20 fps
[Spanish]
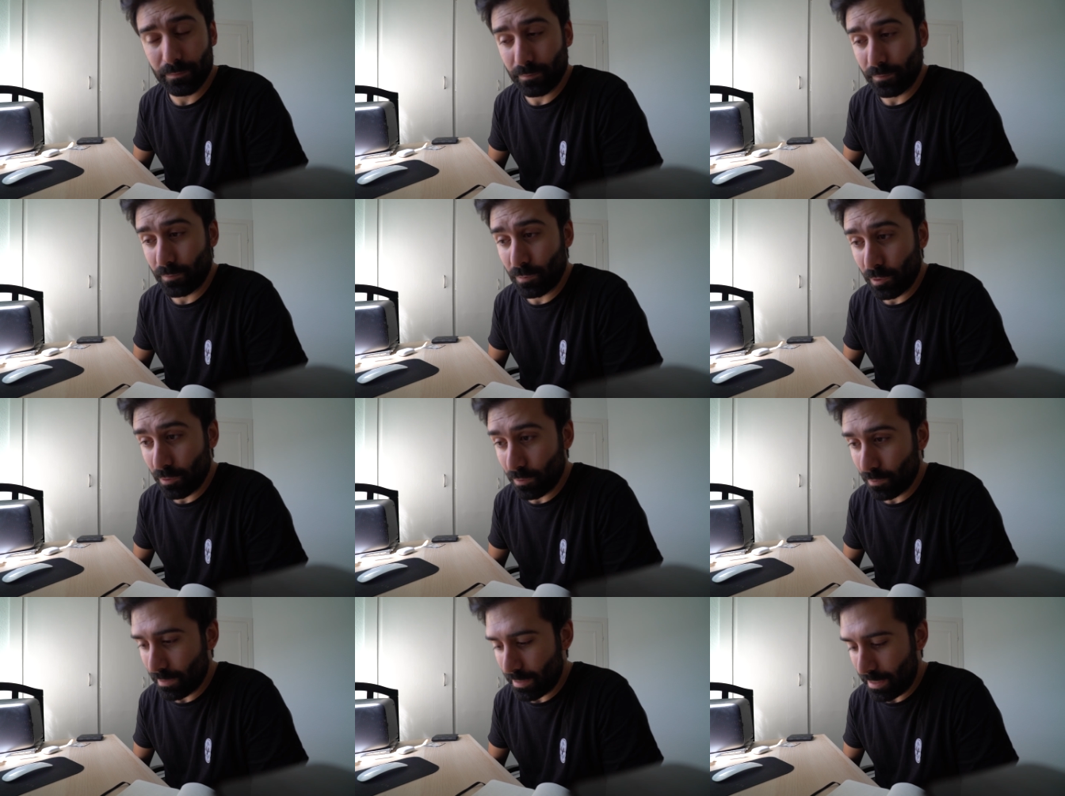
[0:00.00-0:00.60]

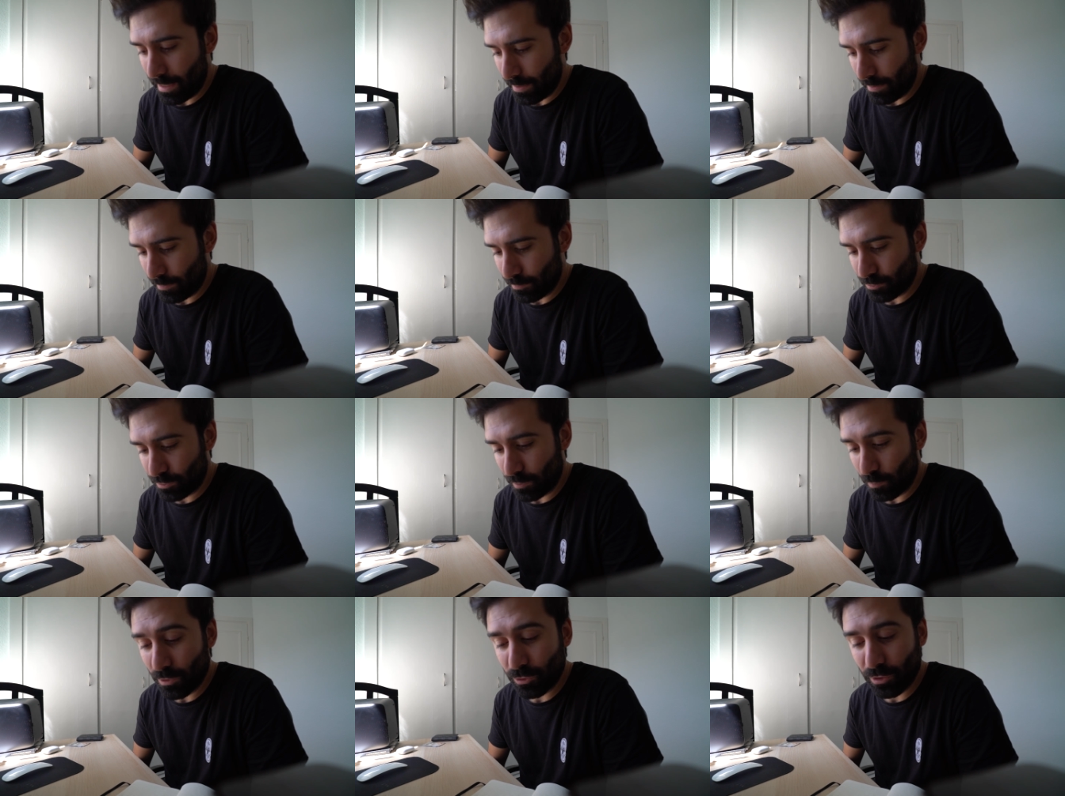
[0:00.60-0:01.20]
Bueno, eh,
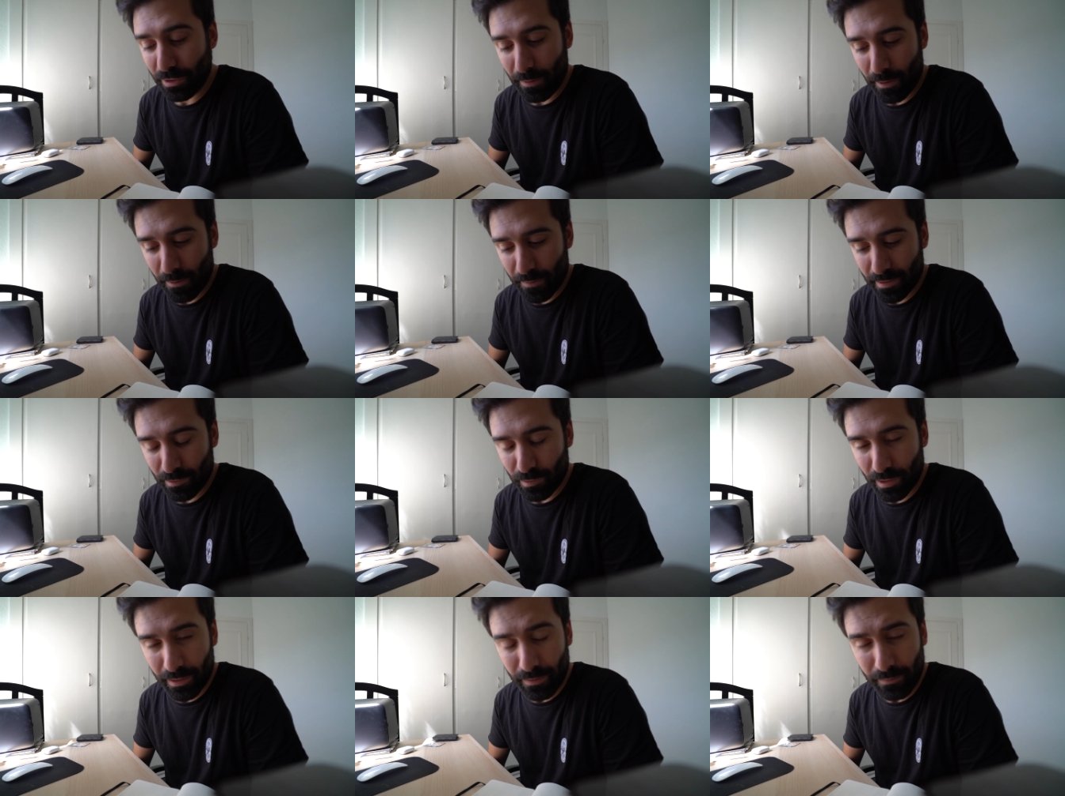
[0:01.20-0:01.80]
¿usted cuánto lleva
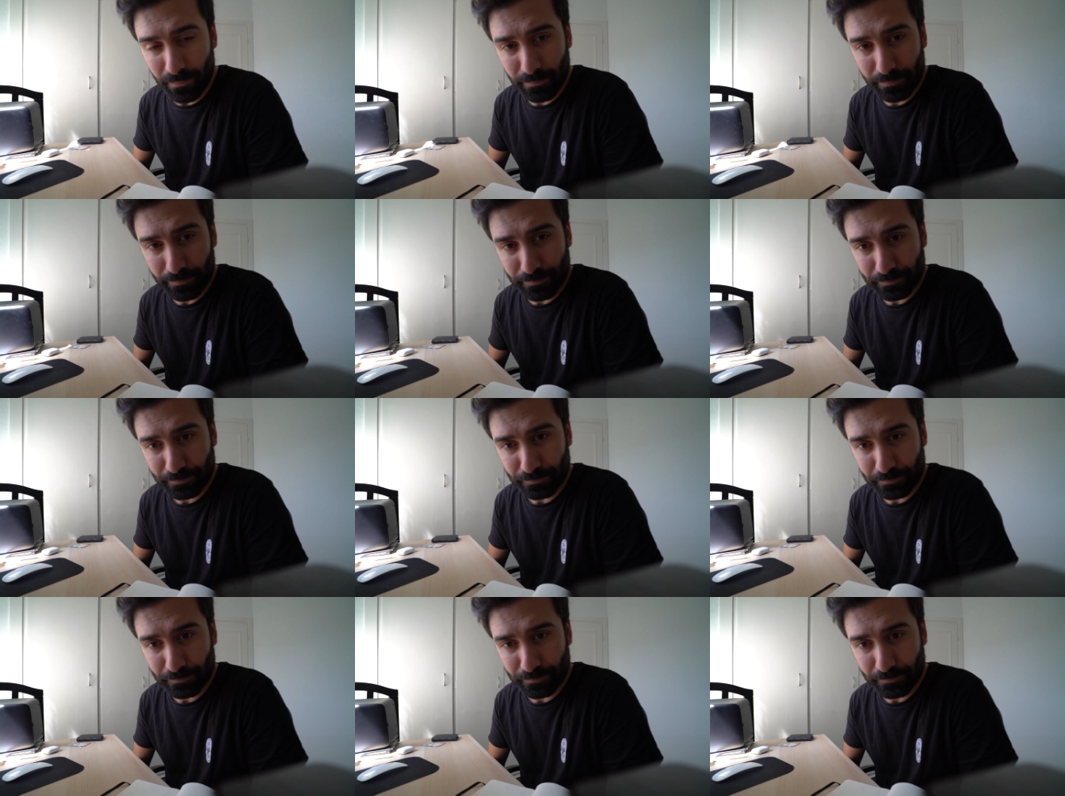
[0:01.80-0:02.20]
viviendo ahí?